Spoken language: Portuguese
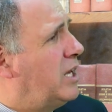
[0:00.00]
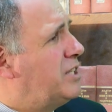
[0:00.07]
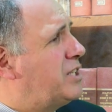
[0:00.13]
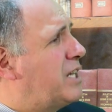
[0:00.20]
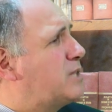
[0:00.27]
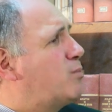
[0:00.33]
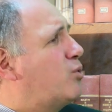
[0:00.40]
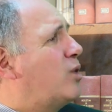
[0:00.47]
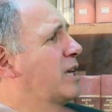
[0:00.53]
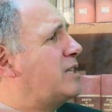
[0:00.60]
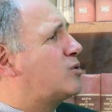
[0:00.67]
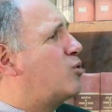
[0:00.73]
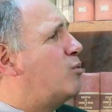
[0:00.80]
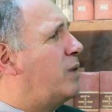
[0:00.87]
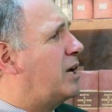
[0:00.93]
já se
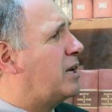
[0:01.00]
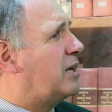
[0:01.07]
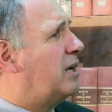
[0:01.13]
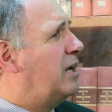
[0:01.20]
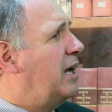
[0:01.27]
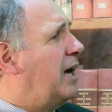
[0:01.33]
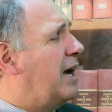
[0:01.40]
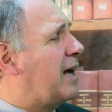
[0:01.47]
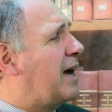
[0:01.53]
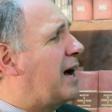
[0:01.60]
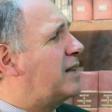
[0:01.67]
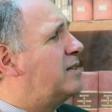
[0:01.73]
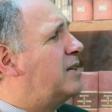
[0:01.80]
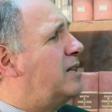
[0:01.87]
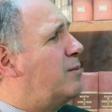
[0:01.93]
pudesse comer a
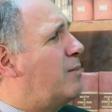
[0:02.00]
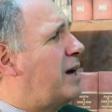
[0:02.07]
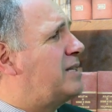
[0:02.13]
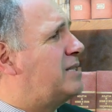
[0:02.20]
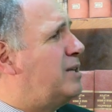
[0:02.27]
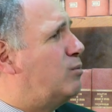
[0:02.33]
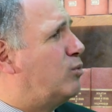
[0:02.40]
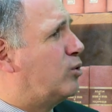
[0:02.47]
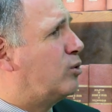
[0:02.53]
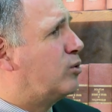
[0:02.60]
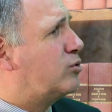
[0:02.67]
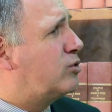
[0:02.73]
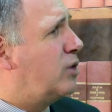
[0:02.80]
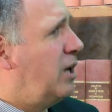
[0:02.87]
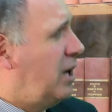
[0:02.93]
carne de animais
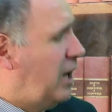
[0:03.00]
imundos,